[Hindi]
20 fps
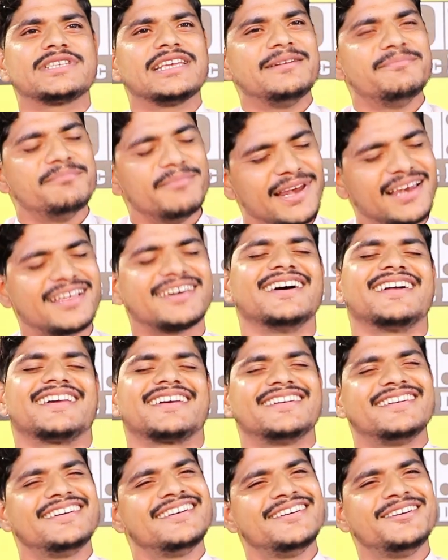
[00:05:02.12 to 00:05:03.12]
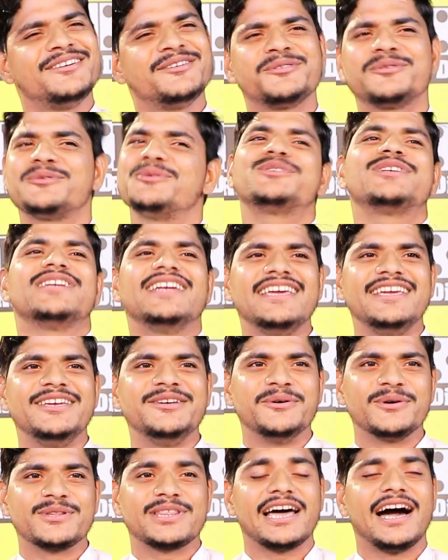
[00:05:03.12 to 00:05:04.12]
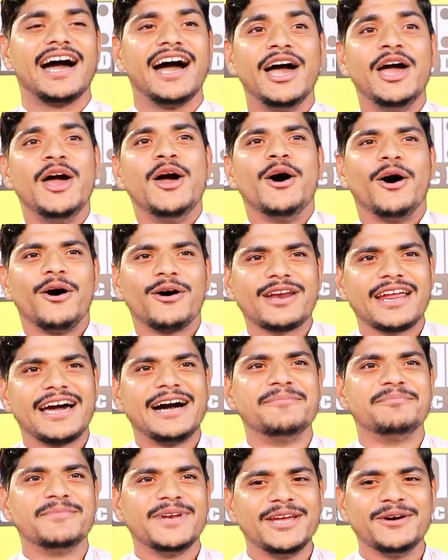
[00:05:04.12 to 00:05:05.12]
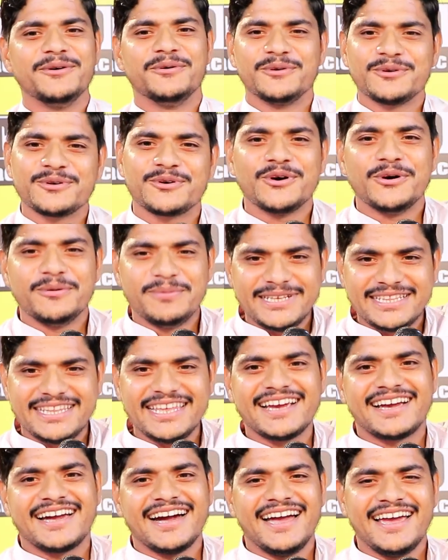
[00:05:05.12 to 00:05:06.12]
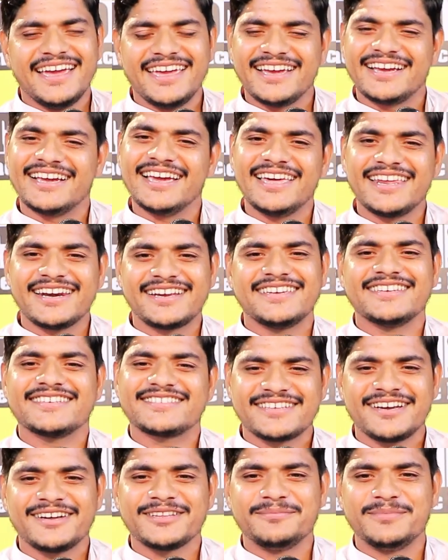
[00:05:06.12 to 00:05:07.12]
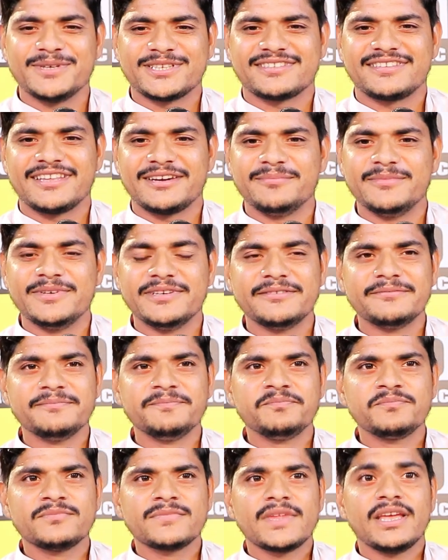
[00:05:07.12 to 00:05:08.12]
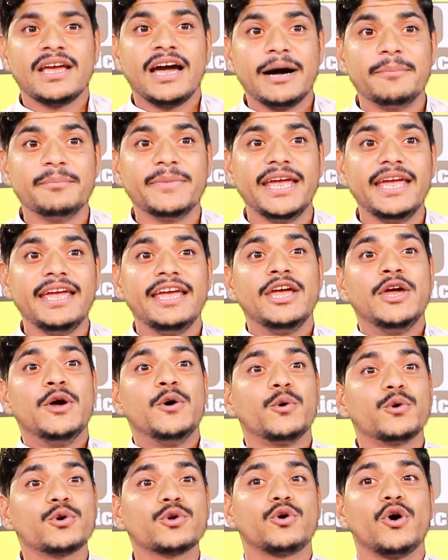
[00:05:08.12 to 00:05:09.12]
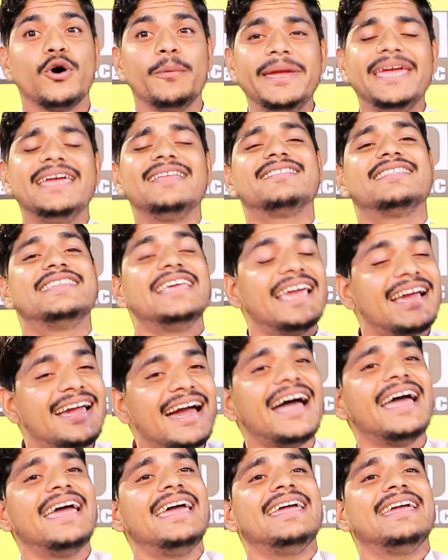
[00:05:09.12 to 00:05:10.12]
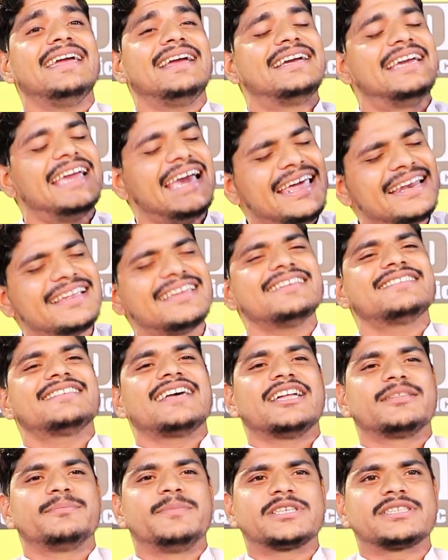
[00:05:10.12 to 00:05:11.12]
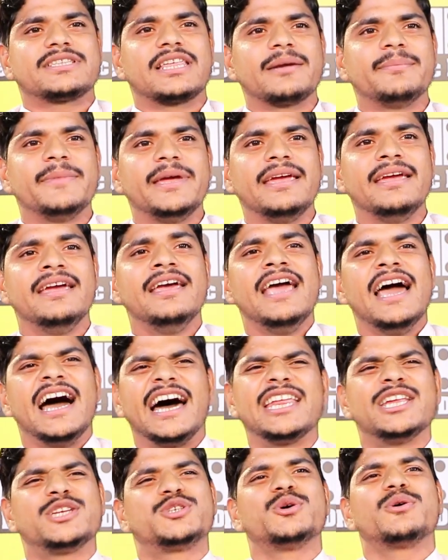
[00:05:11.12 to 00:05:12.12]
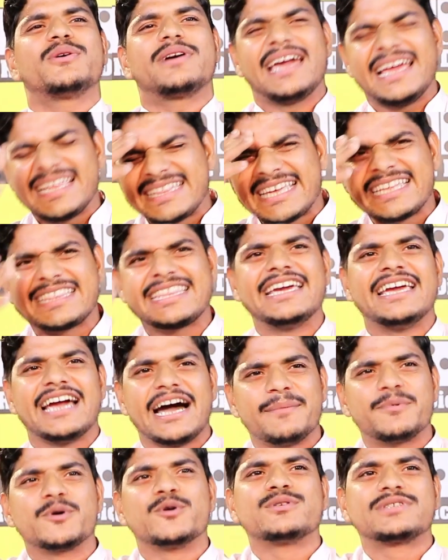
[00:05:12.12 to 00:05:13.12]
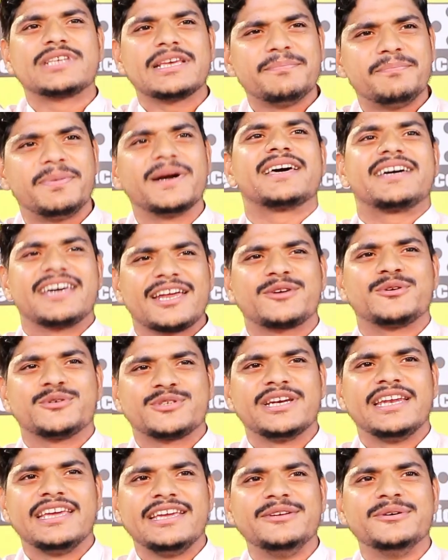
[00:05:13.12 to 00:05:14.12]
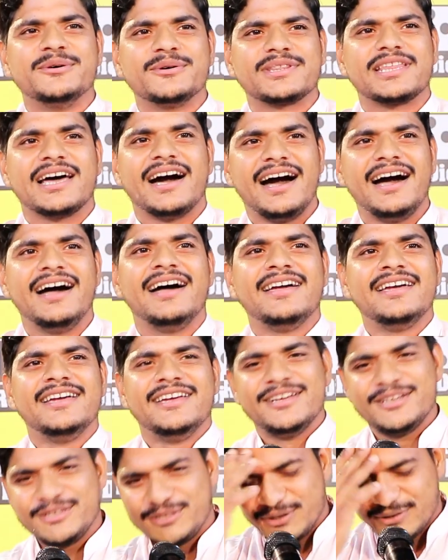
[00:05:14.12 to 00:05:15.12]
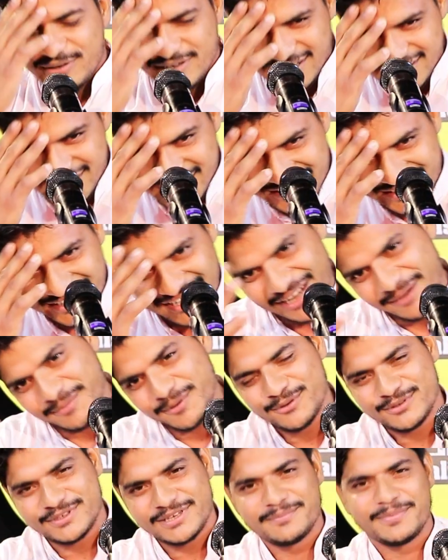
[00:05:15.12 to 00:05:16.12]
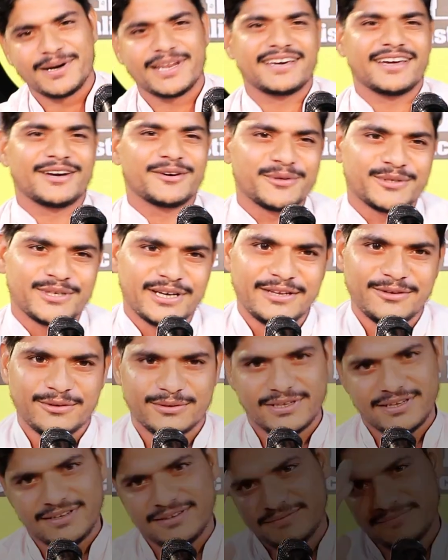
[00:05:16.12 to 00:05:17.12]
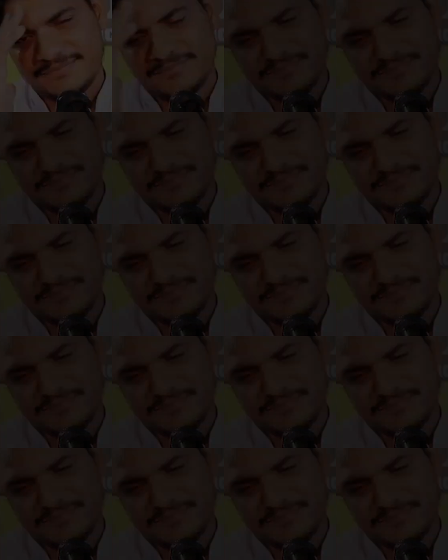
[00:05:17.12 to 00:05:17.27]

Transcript: से मिलकर कुछ नहीं होता और हमने उनको भी देखा है गैर के साथ बिस्तर में हमने उनको भी देखा है गैर के साथ बिस्तर में अरे जो कहते थे आबरू से बढ़कर कुछ नहीं होता जो कहते थे आबरू से बढ़कर कुछ नहीं होता है